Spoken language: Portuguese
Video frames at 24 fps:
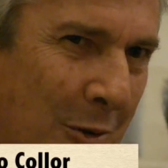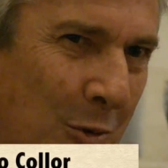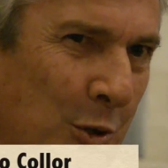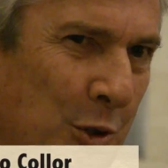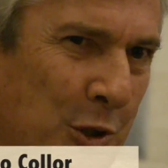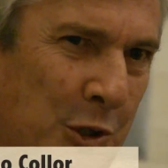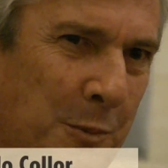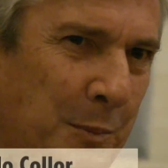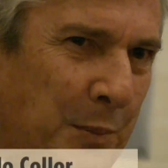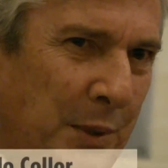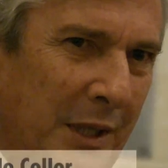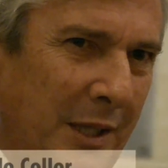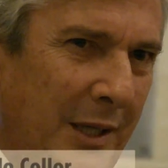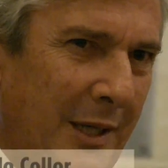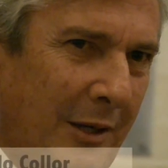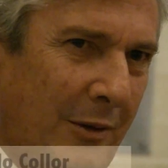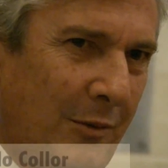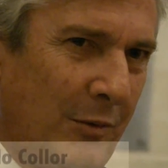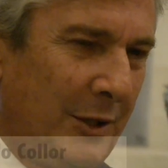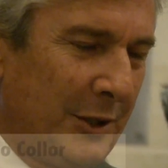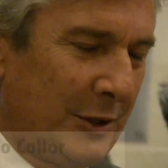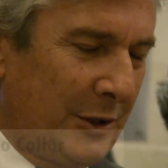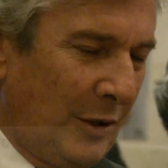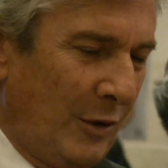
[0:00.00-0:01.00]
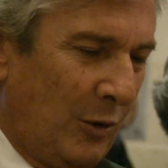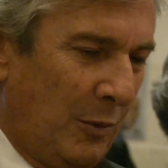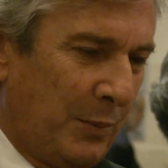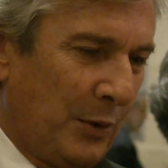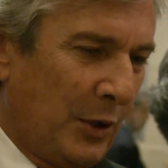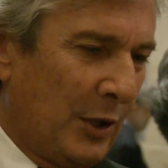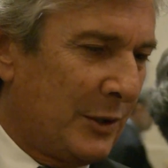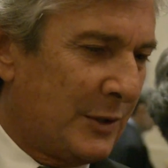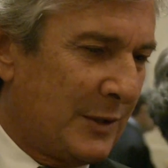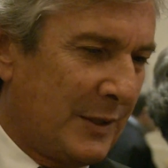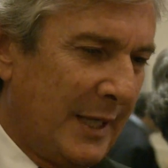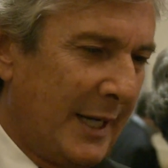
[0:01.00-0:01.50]
conspira contra o
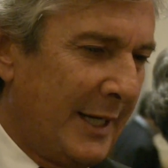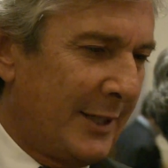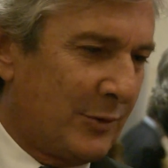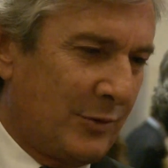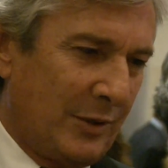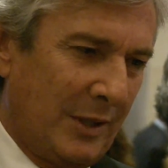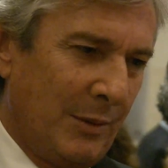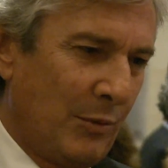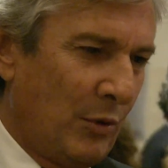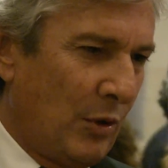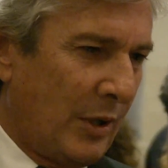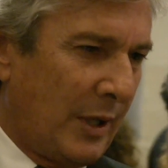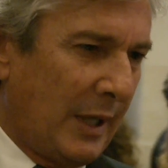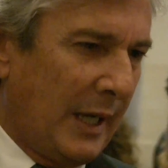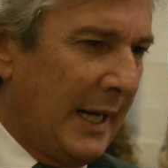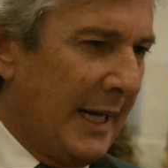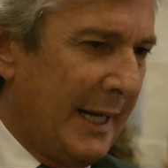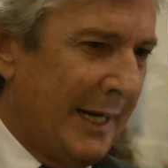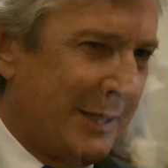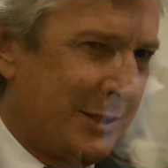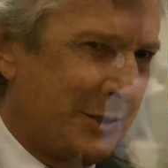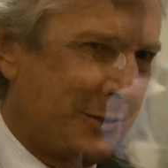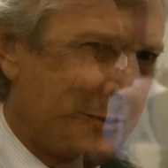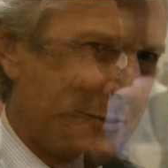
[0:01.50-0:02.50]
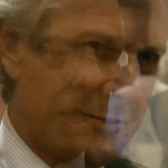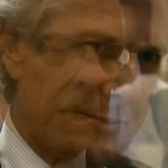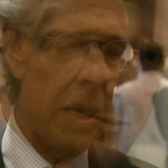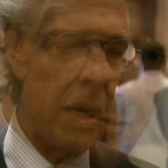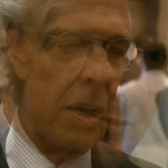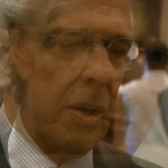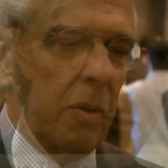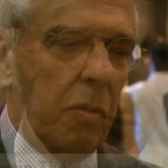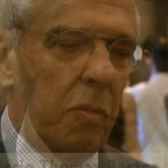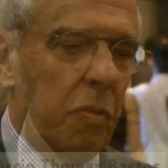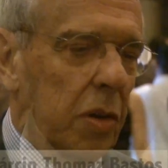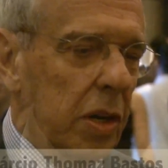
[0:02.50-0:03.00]
processo democrático.
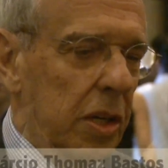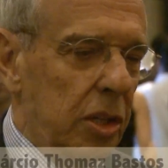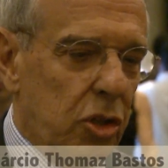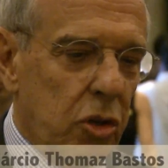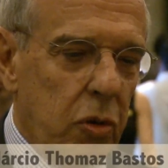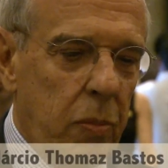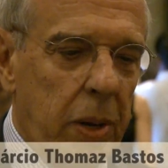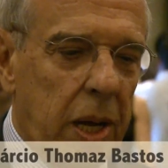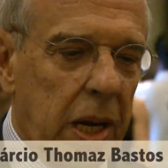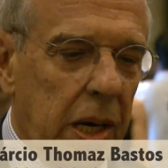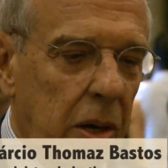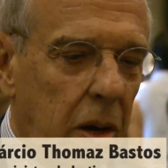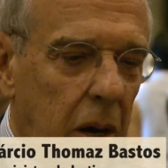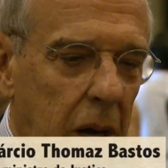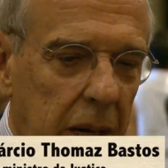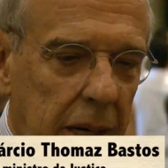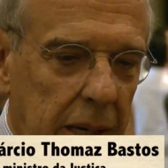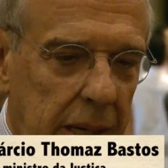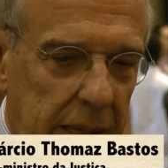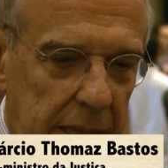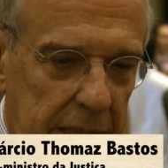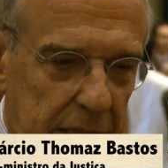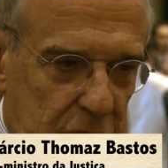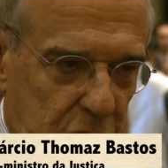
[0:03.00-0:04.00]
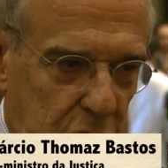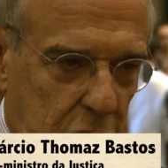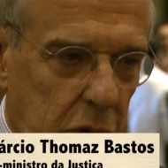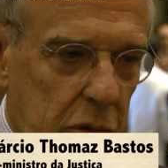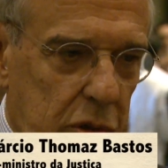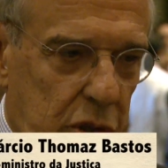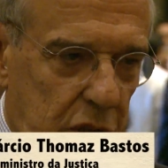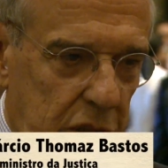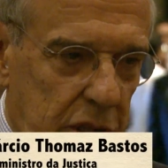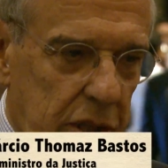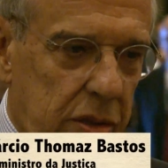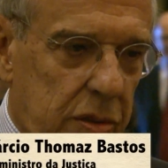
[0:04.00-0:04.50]
Não vejo o menor risco
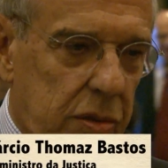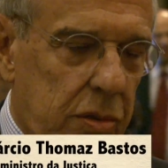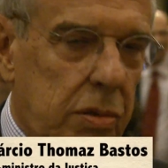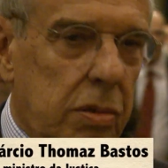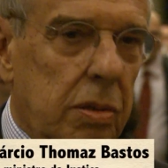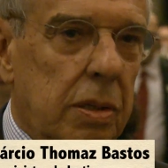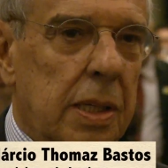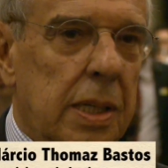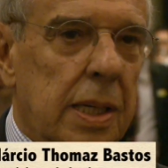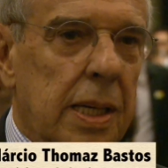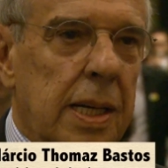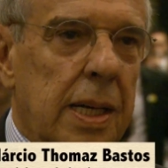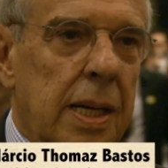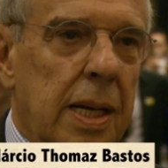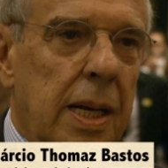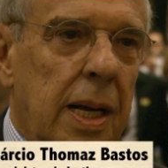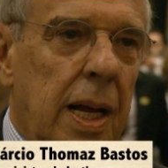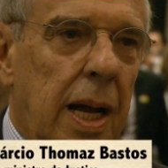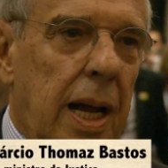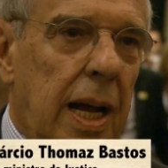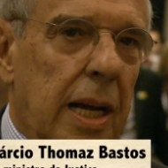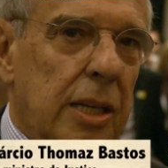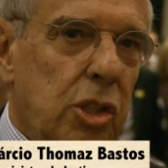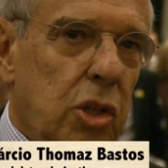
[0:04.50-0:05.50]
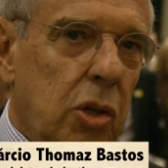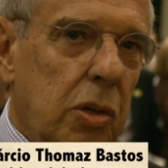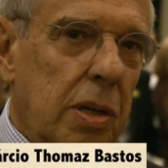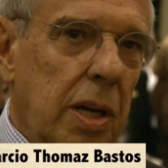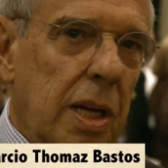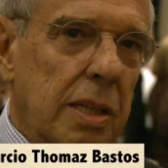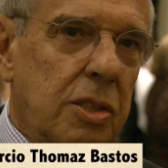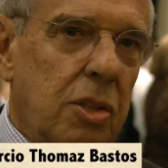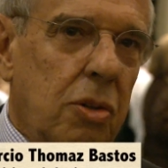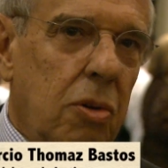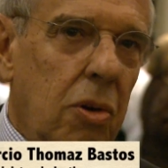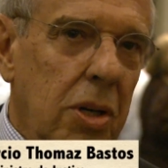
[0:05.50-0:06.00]
disso. Acho que
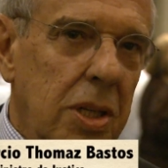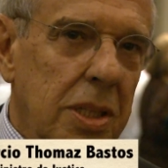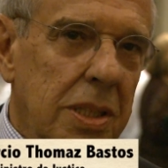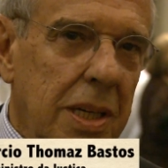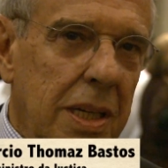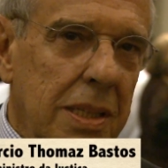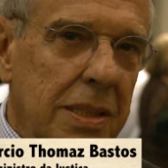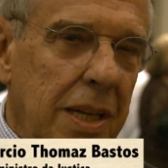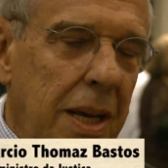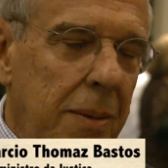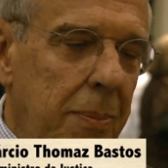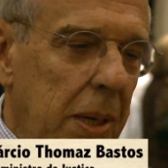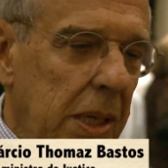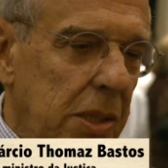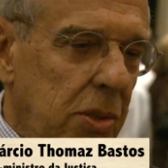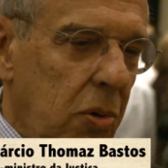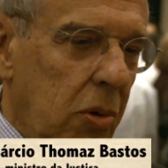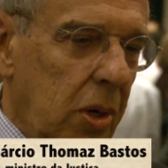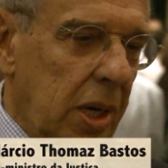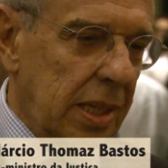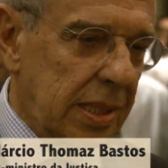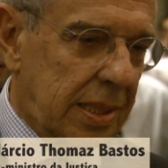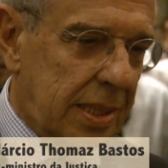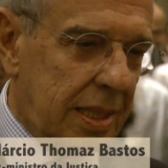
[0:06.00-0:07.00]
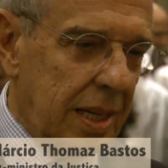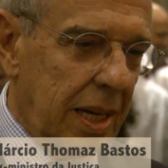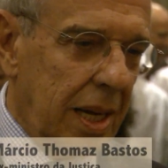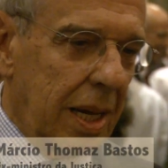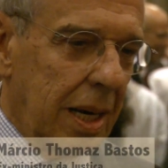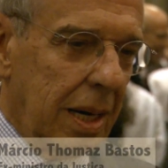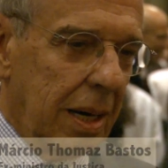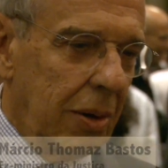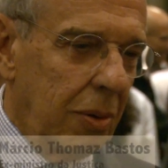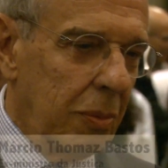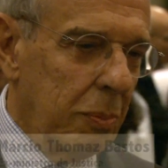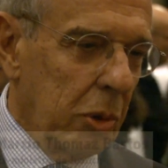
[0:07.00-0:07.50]
as coisas
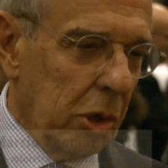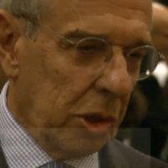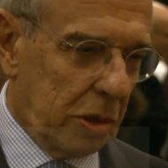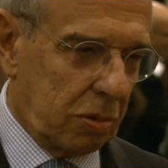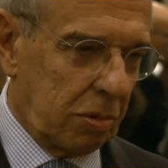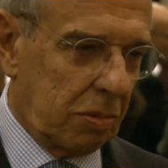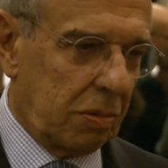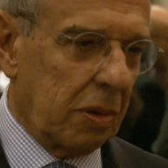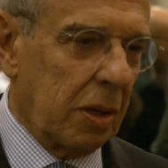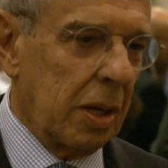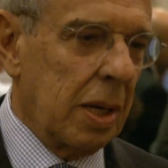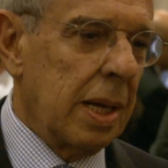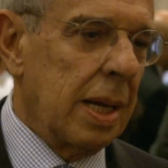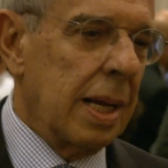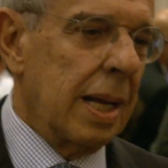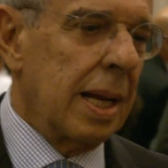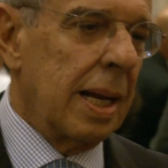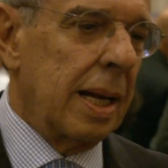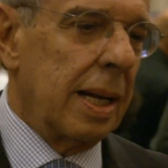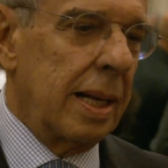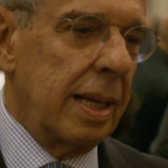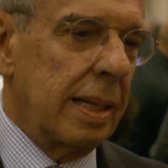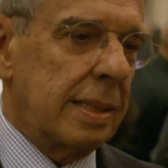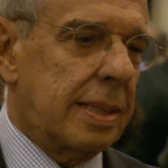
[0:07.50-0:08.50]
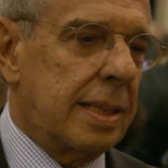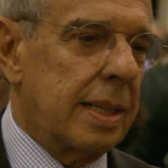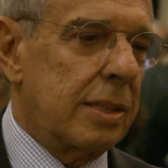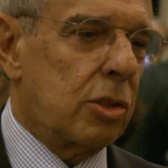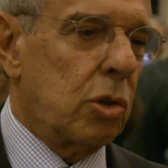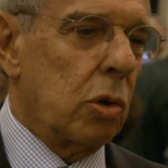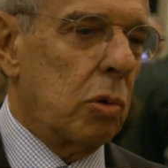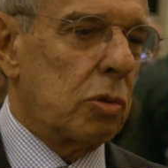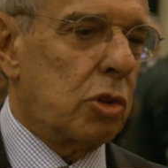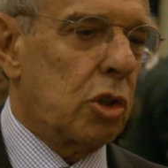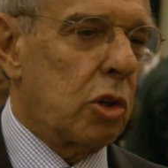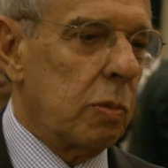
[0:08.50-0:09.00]
amadureceram muito
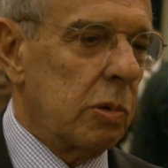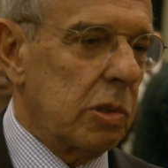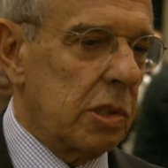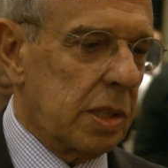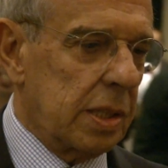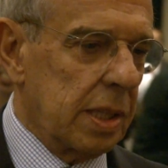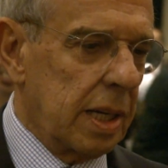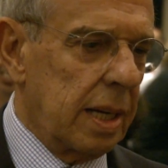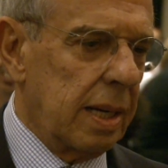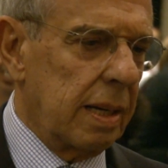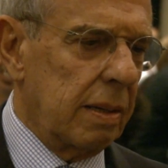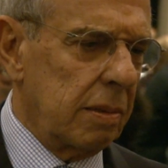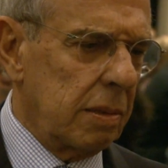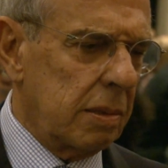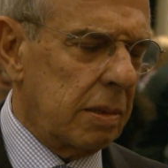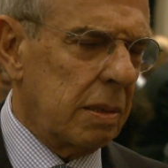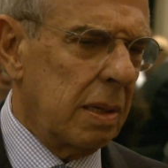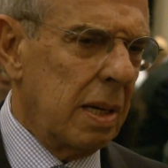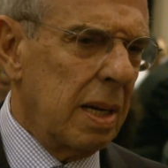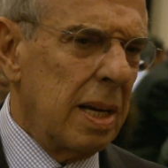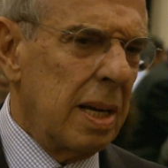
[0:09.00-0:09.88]
nesses últimos anos,